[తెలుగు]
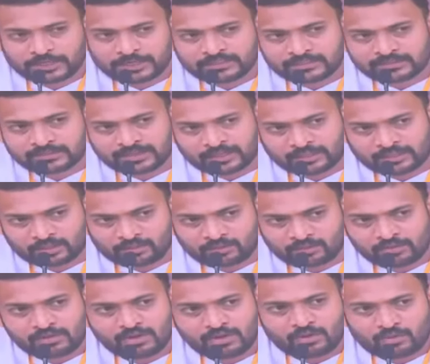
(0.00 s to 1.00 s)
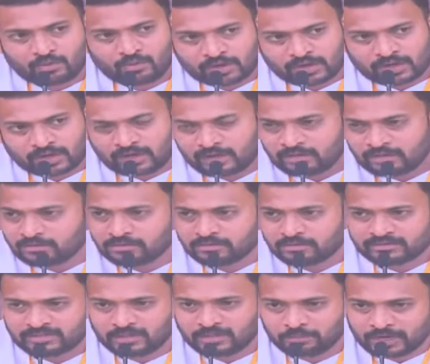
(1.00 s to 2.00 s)
బ్రిడ్జ్ సైతం ఒక
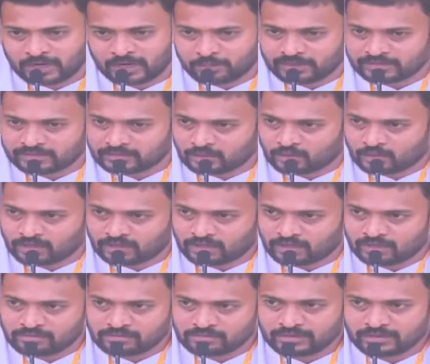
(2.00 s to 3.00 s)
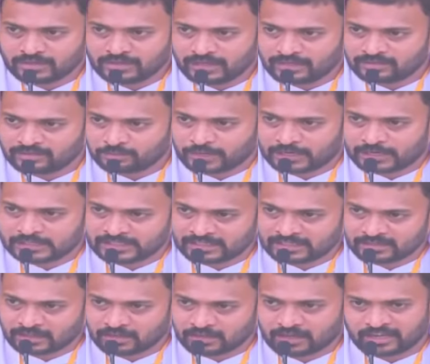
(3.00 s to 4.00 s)
సిమెంట్ బస్తా కూడా ఏ పని
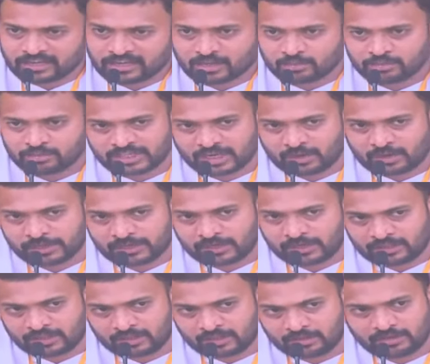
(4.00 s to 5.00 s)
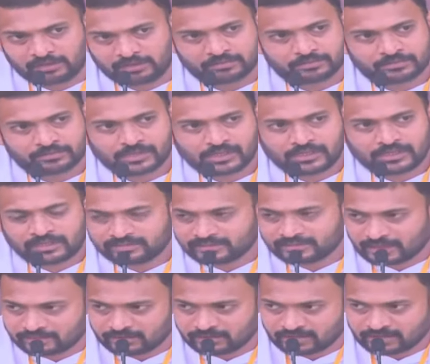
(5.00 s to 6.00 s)
చేసే కార్యక్రమం చేపట్టలేదు ఈ
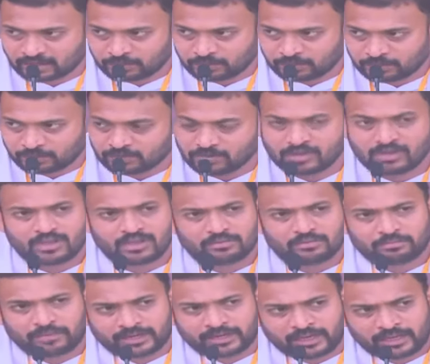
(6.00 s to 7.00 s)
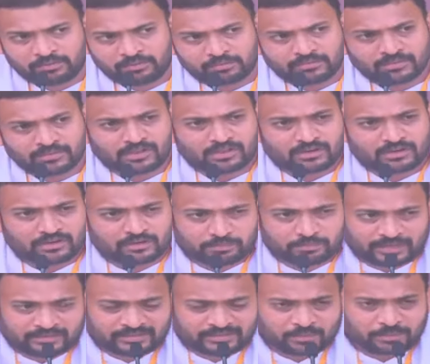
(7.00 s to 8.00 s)
శాసనసభ్యులు మరి
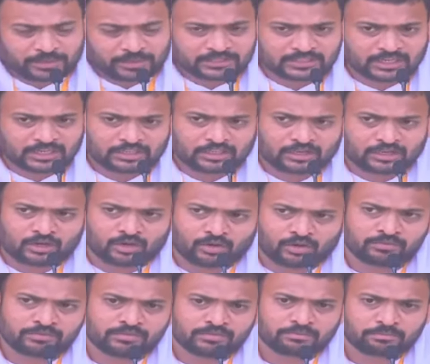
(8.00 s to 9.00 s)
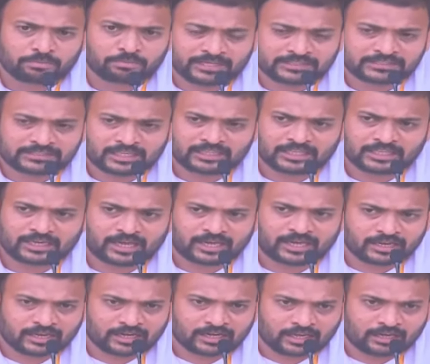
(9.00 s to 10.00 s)
మేజర్ పంచాయతీలో పంచాయతీ
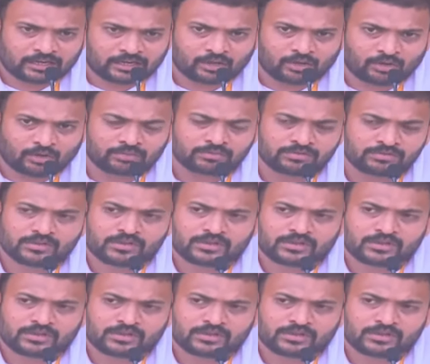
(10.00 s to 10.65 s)
కార్యాలయాల్లో